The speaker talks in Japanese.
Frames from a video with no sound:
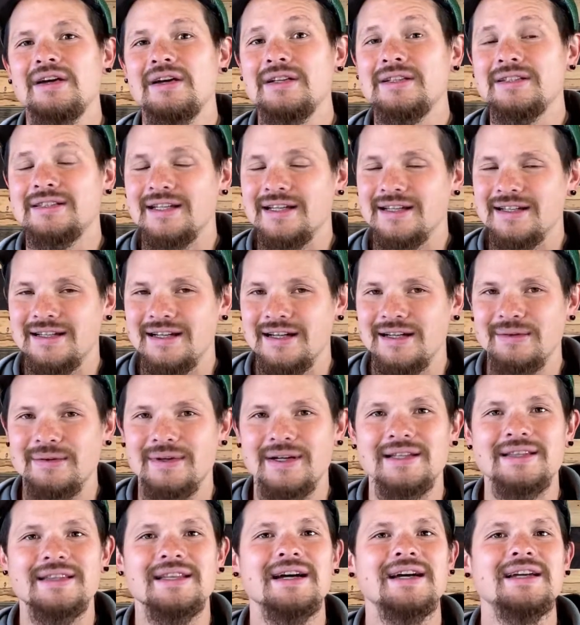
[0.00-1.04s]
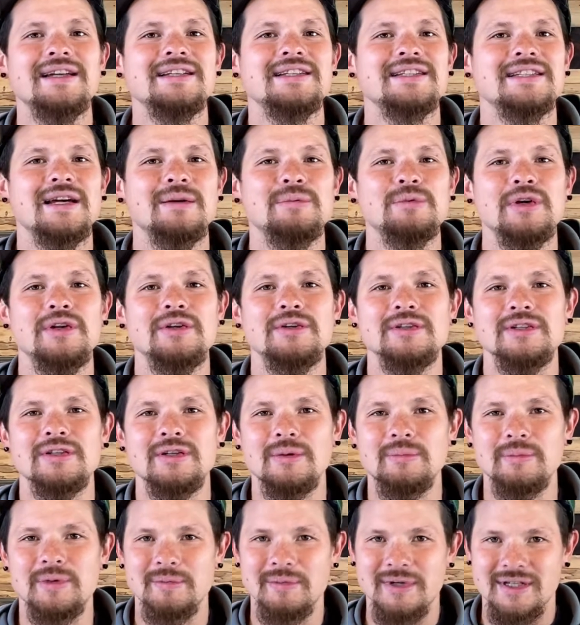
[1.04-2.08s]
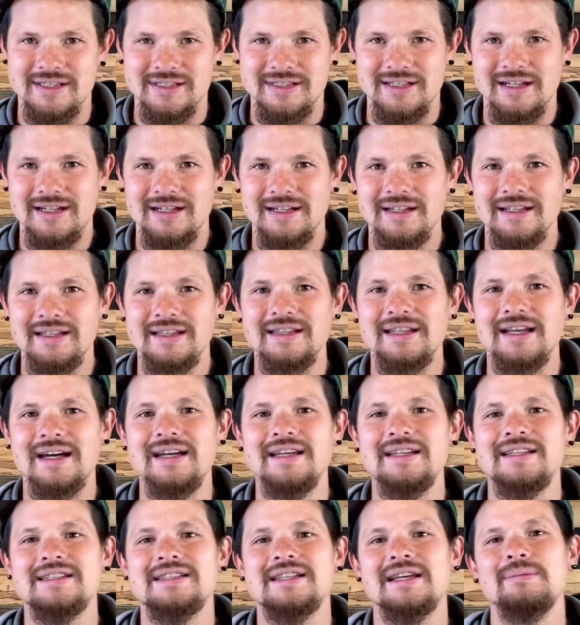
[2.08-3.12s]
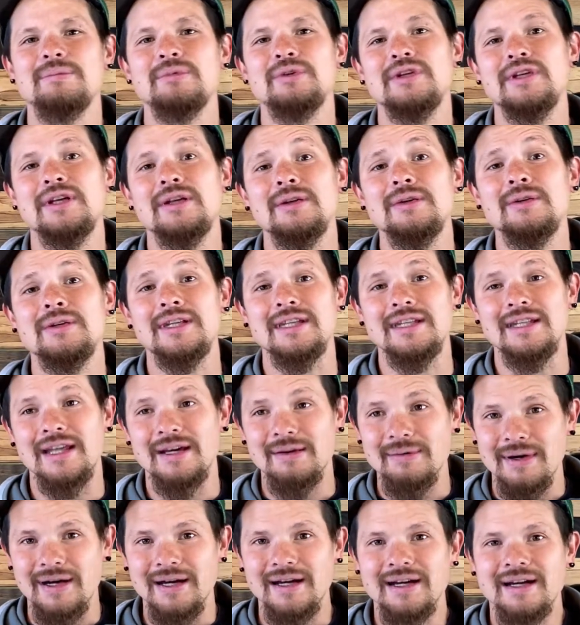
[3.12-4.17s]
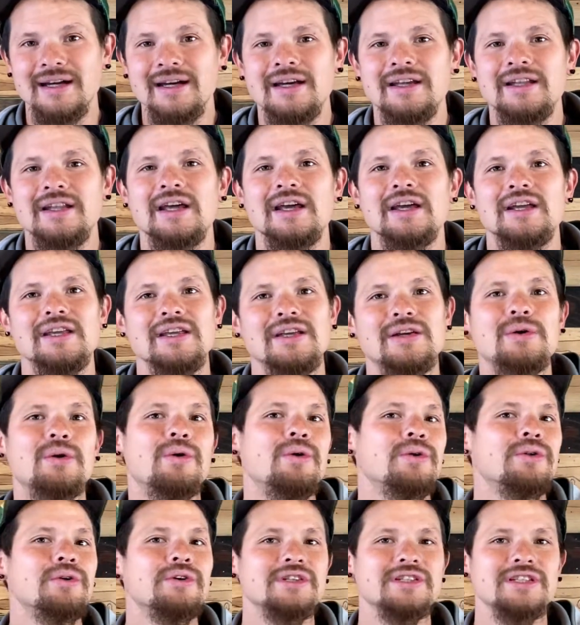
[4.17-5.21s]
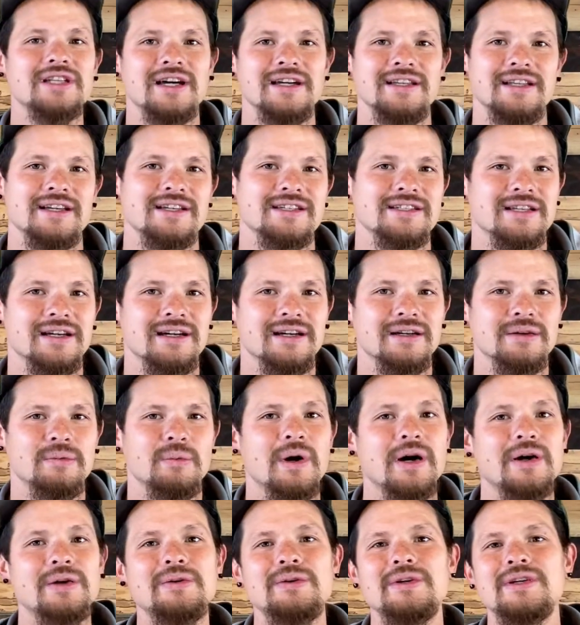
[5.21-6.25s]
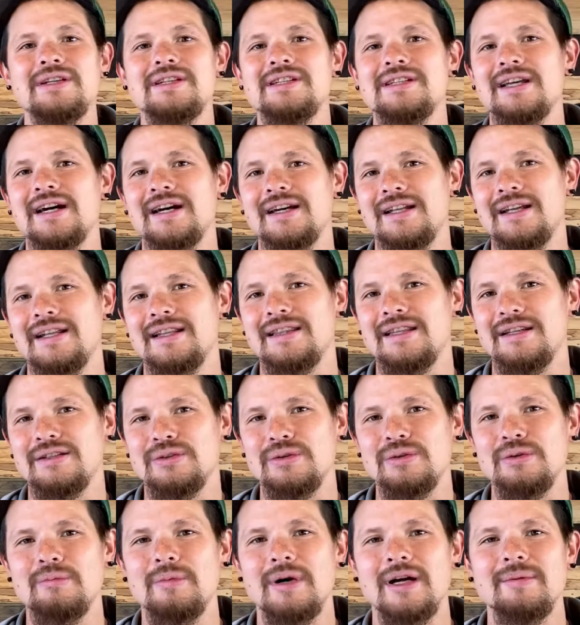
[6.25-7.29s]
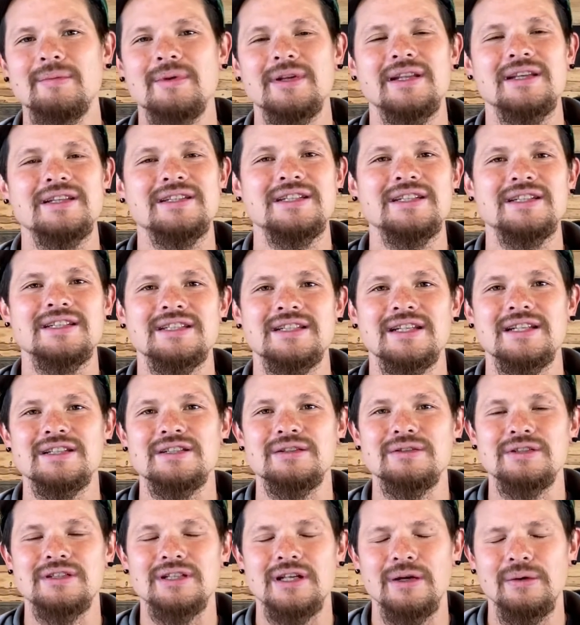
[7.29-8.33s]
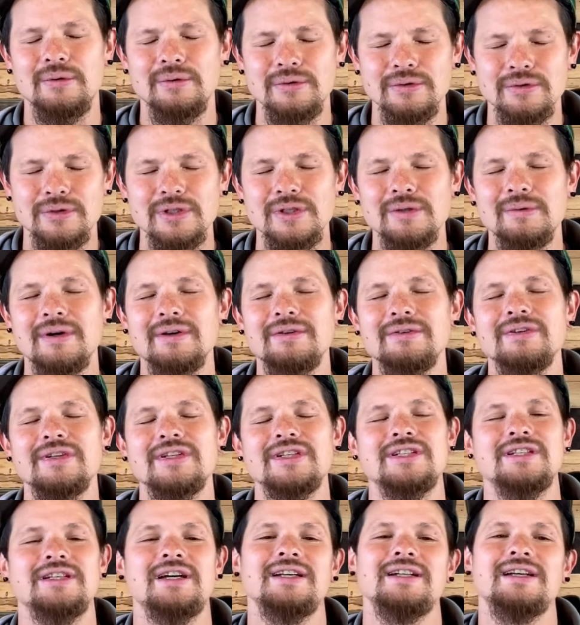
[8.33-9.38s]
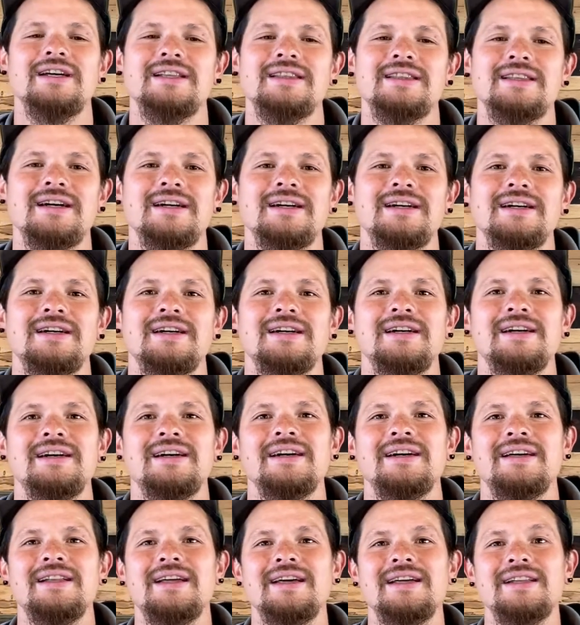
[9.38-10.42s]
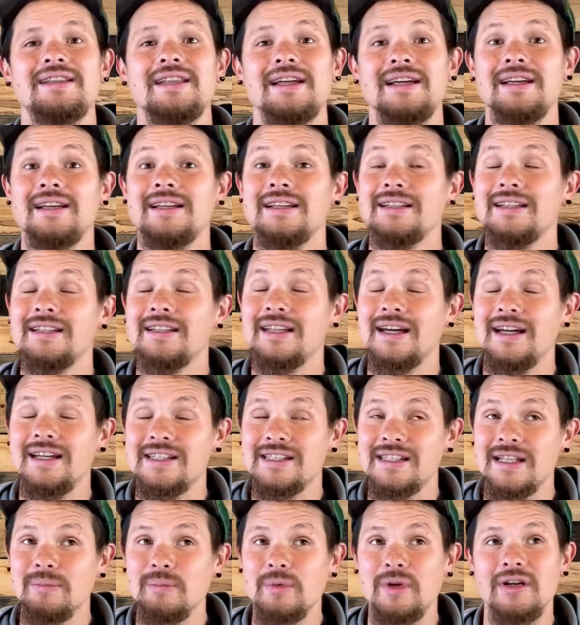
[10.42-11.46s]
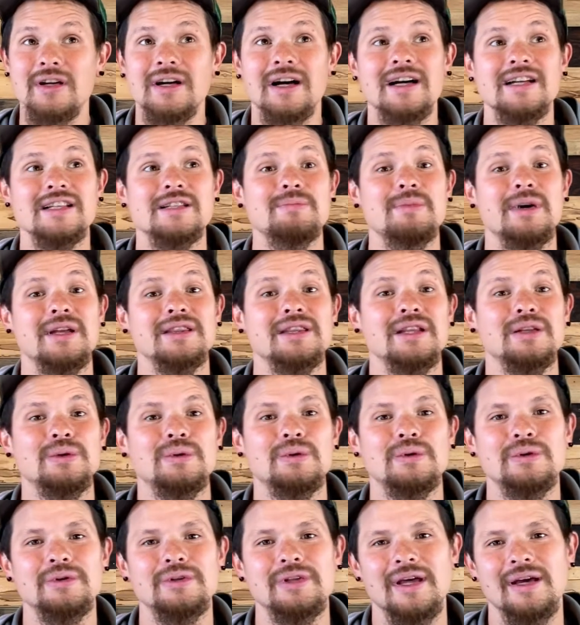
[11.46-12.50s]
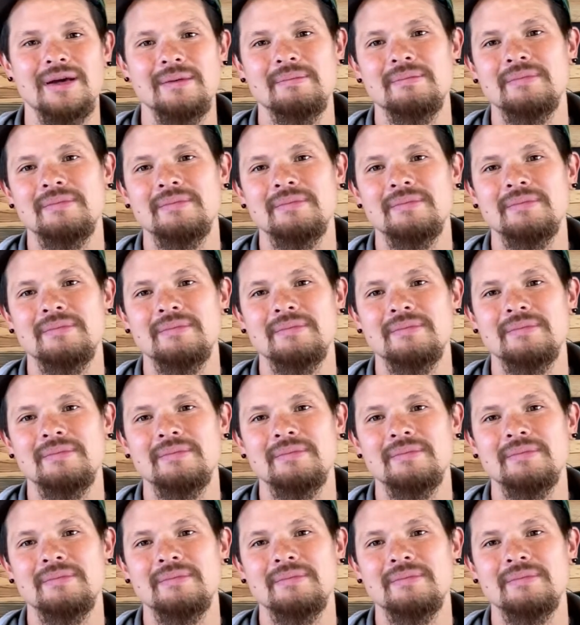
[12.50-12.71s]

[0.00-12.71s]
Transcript: 前回は第一サムエル記を見ました。第一サムエル記では、ね、移行の時代でした。悪い時代だった。その前まで獅子たちの時代、本当に悪い時代だった。ね、第一サムエルが始まったところで